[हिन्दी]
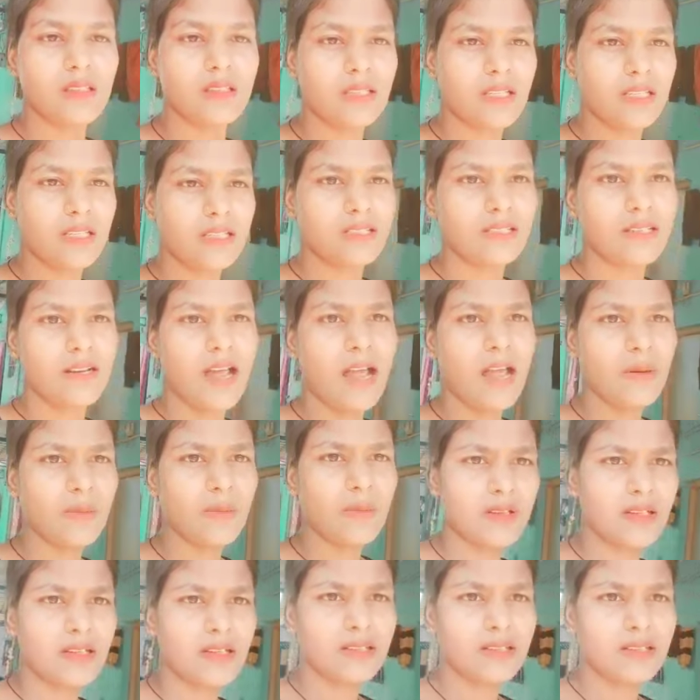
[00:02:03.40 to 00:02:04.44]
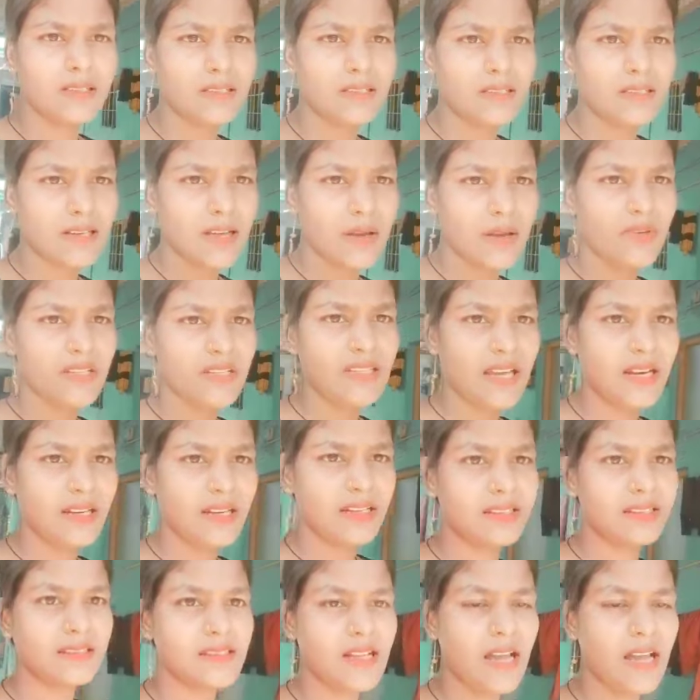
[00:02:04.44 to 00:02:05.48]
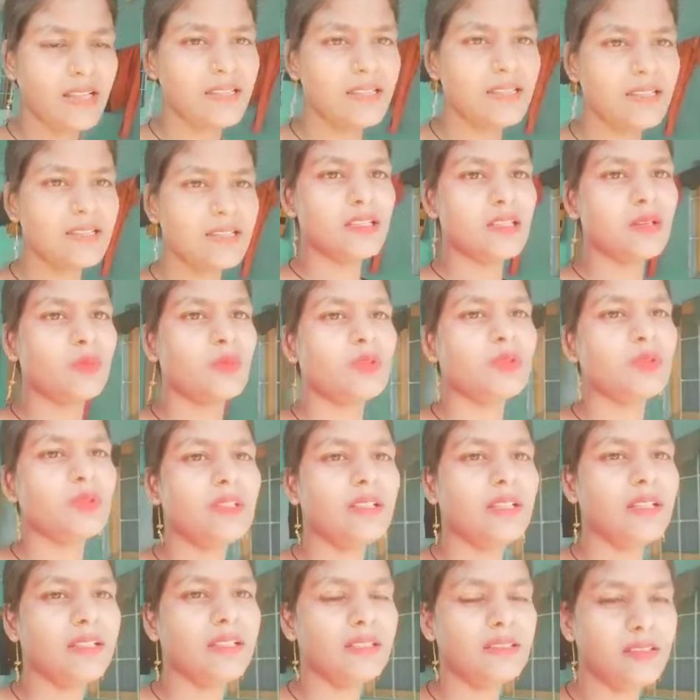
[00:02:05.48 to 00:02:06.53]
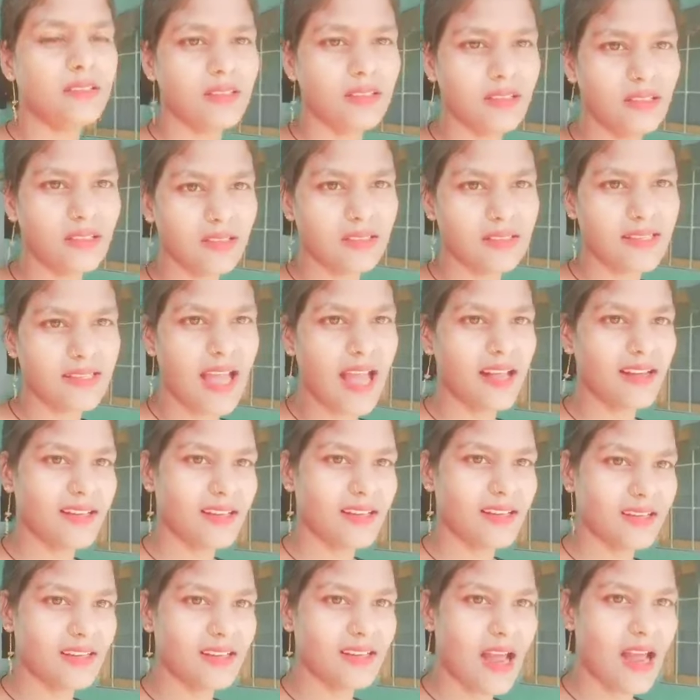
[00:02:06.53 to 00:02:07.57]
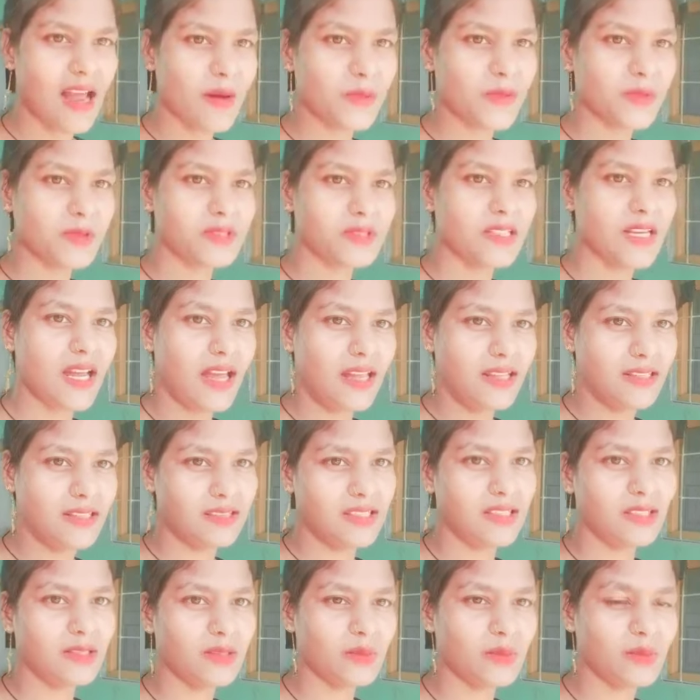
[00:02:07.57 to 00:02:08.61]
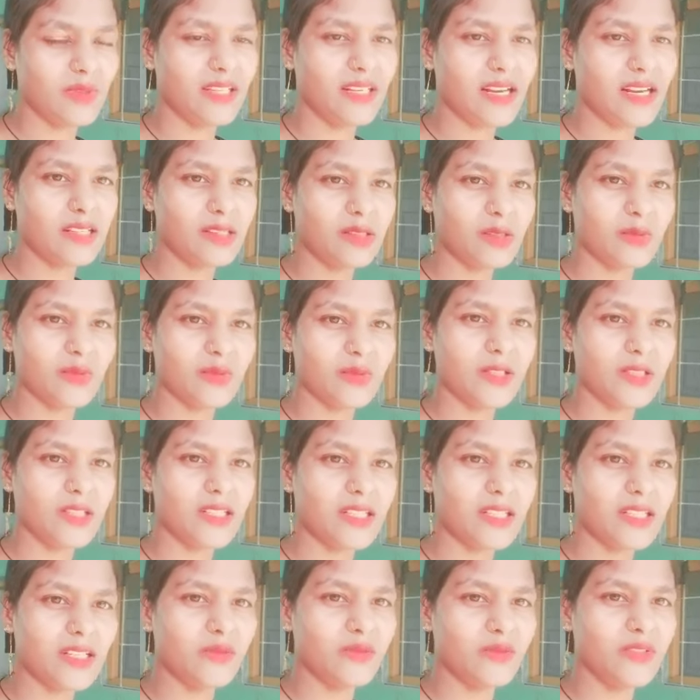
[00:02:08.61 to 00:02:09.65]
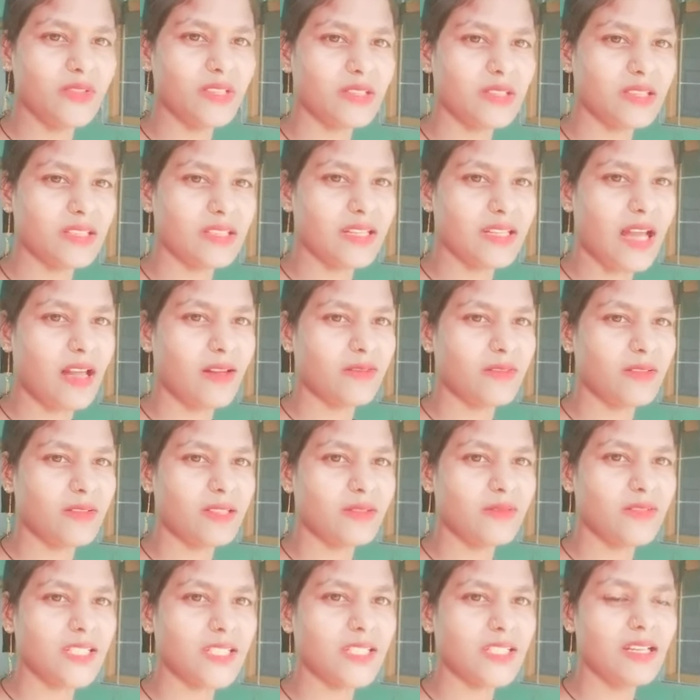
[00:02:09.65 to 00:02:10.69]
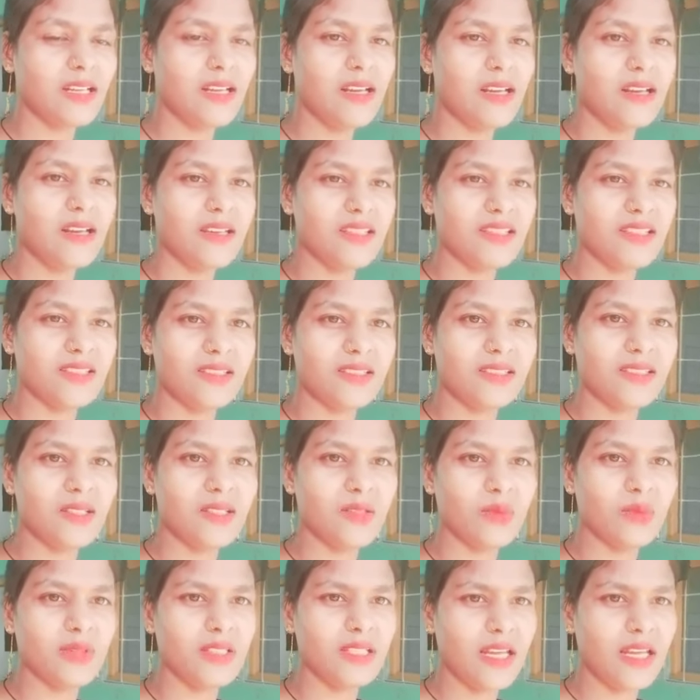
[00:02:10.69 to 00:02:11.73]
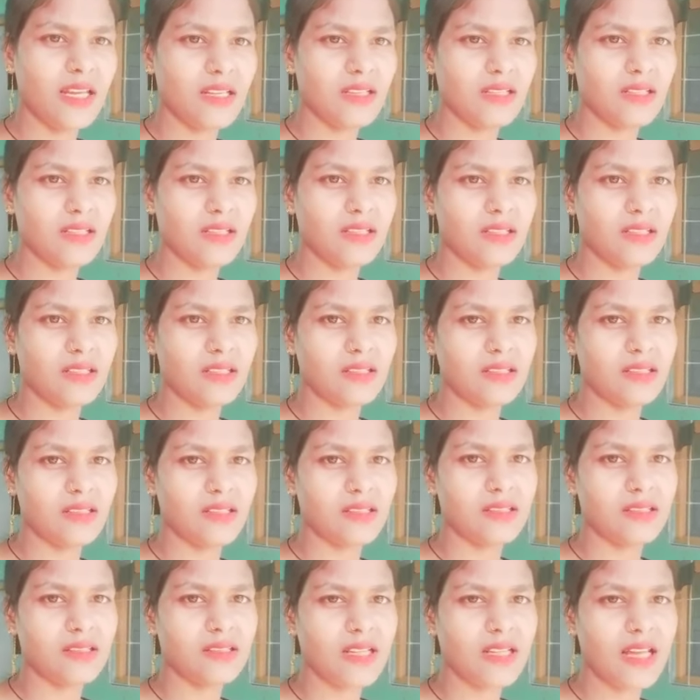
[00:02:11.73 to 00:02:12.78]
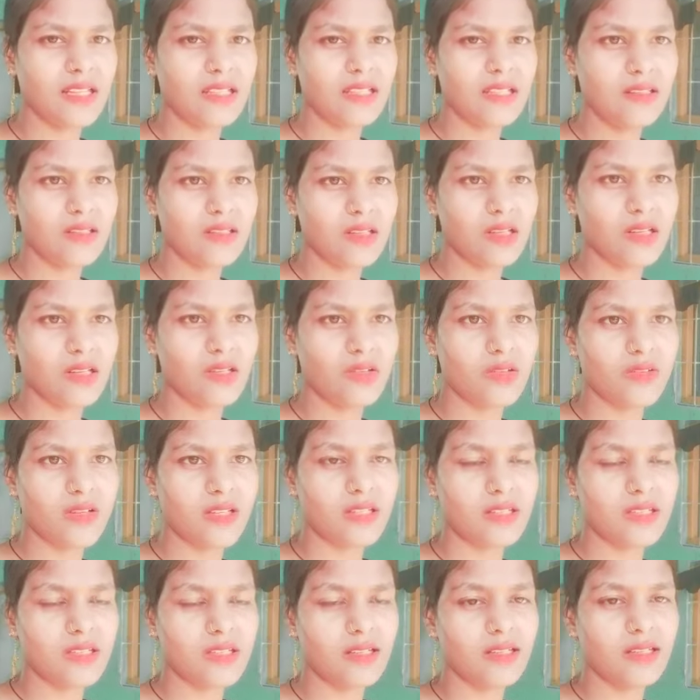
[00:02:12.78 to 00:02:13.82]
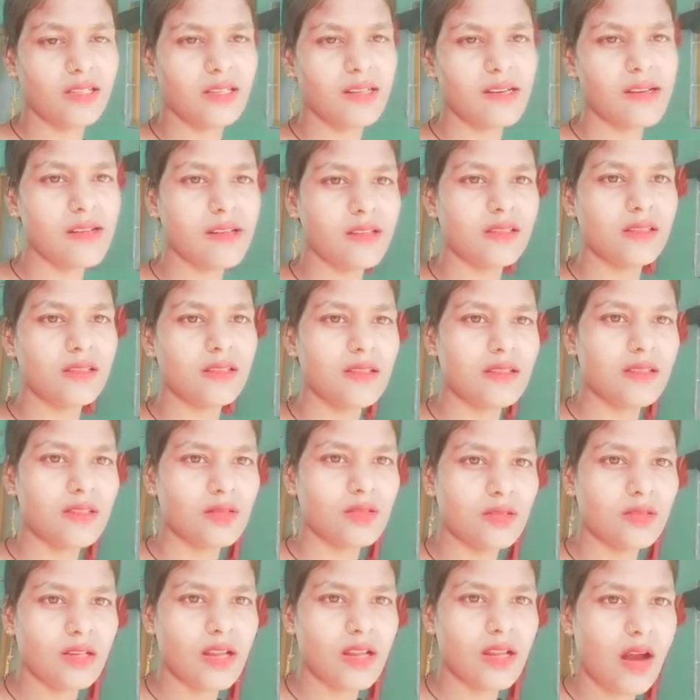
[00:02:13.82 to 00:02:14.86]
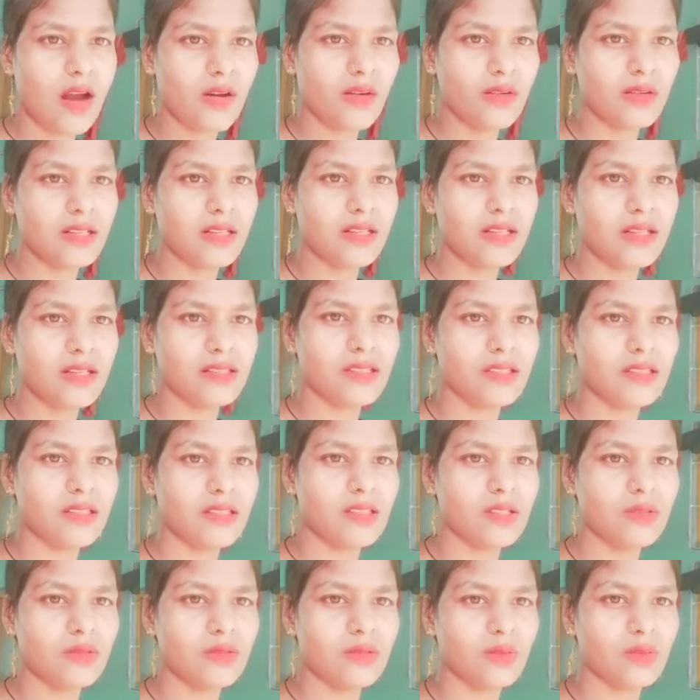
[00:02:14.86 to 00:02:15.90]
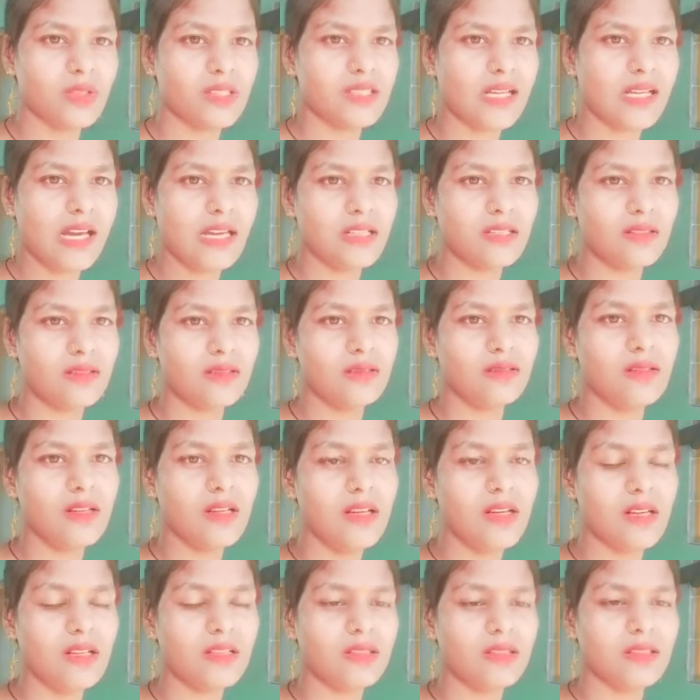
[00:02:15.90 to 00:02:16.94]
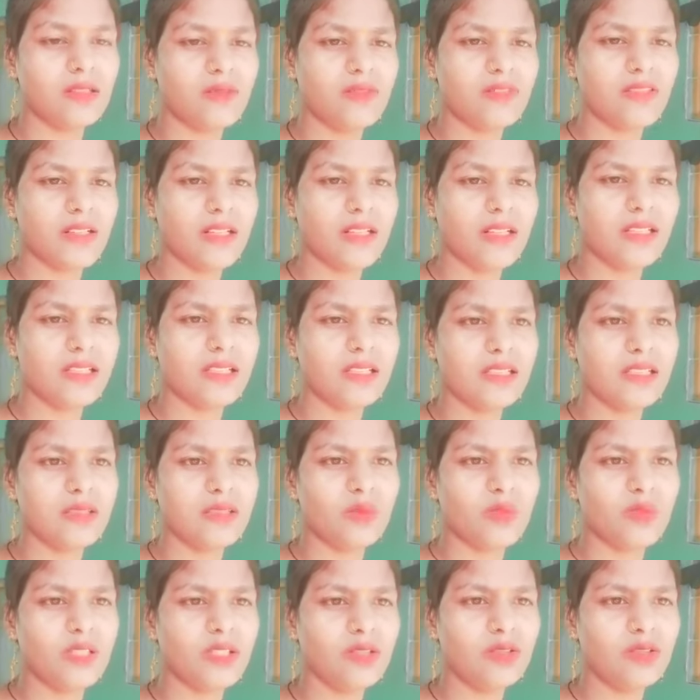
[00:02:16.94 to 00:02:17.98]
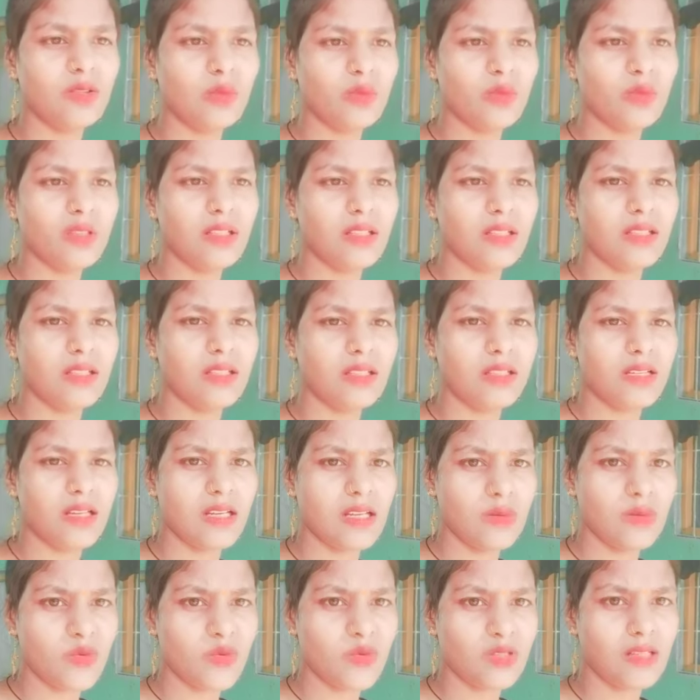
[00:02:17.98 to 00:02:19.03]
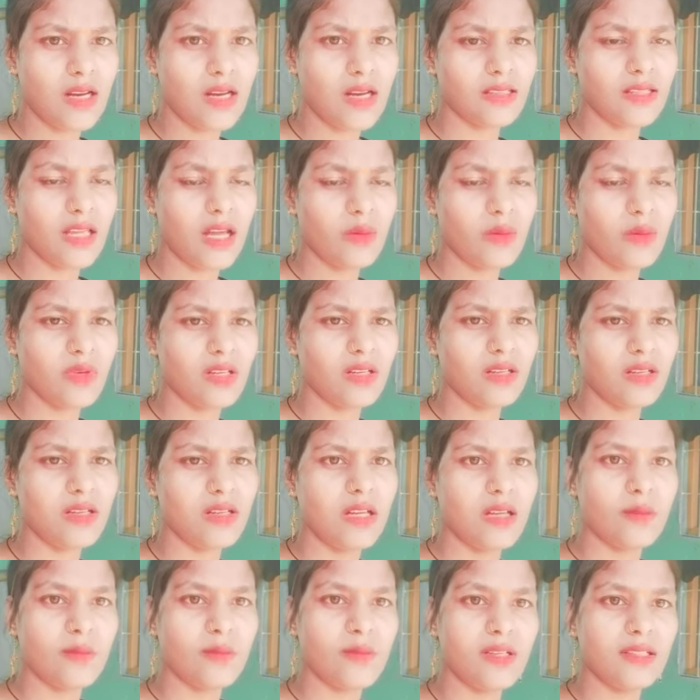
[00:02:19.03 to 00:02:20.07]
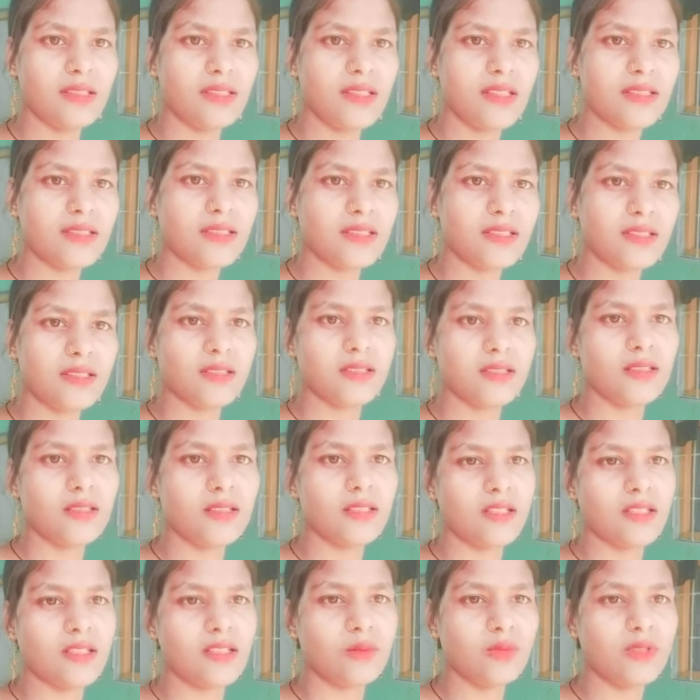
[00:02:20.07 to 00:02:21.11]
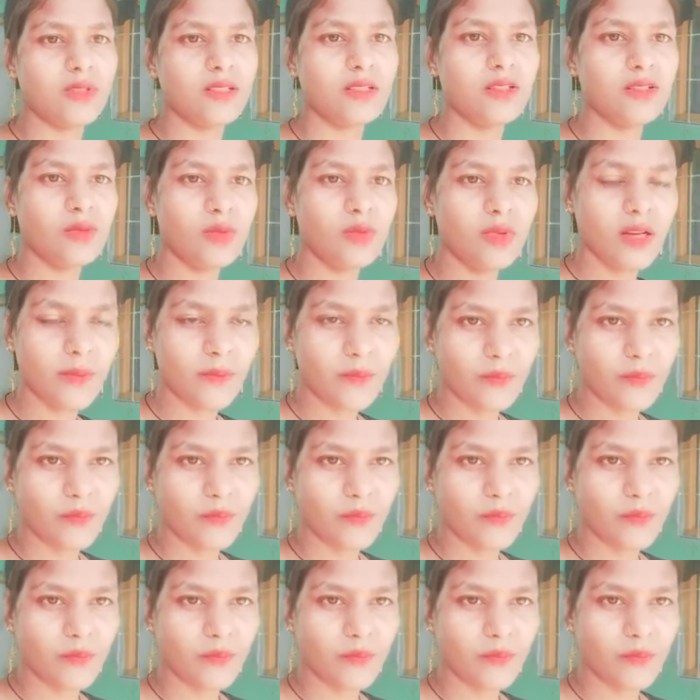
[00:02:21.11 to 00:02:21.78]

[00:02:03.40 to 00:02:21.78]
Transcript: सब्सक्राइब कर लीजिएगा बेचारी कितना दिन से बोल रही थी क्या करे आप लोग जानते हो मेरा तो व्यूज कम ही हो गया फिर भी सोचती हूँ बेचारी कितना दिन से रिक्वेस्ट कर रही थी तो ले आओ कर देती हूँ बेचारी को तो फ्रेंड इस वीडियो में यही बोलना था मेरे मिलते हैं किसी नेक्स्ट वीडियो में